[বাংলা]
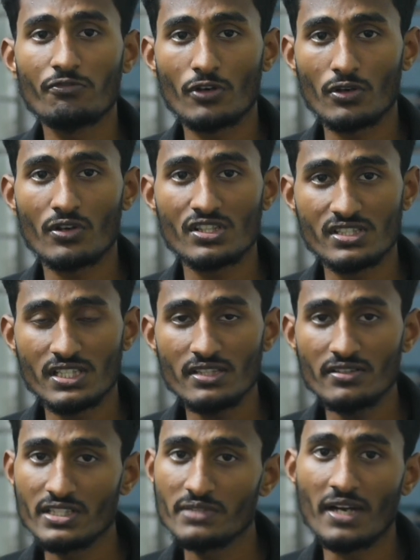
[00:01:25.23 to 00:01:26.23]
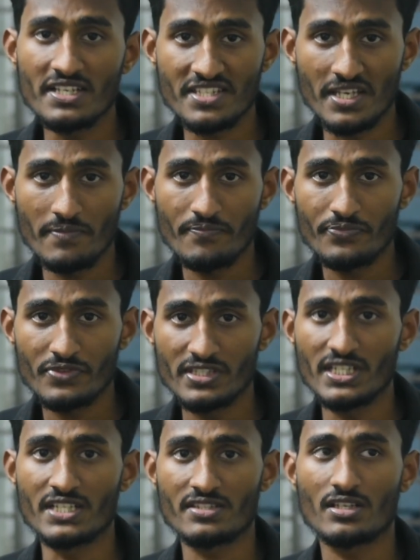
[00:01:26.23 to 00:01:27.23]
ফলোয়ার্সদের ডিভাইসে
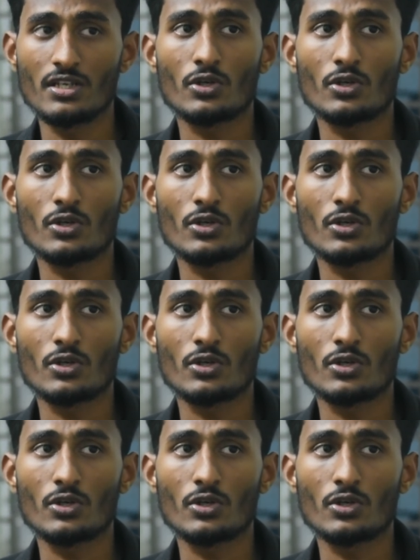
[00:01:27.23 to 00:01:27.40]
ইয়েস